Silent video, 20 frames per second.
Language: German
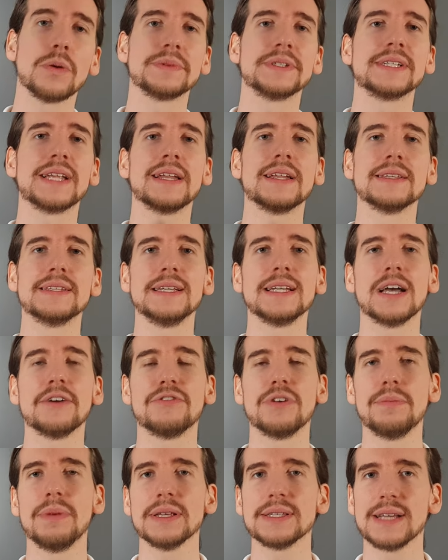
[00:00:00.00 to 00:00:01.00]
ob sich deine Sehkraft
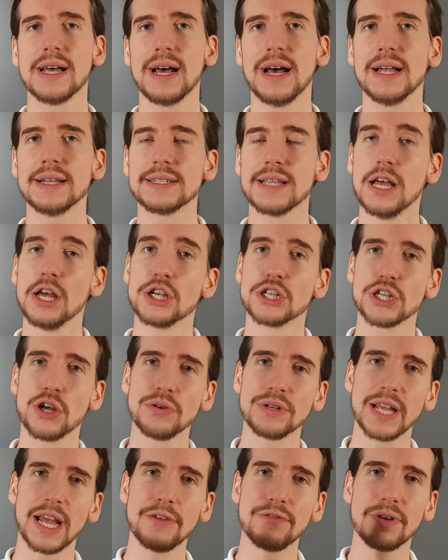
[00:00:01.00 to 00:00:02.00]
verbessert hat, schau
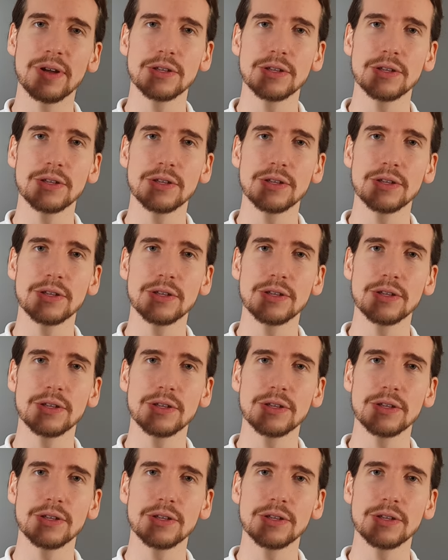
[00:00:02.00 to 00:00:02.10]
dir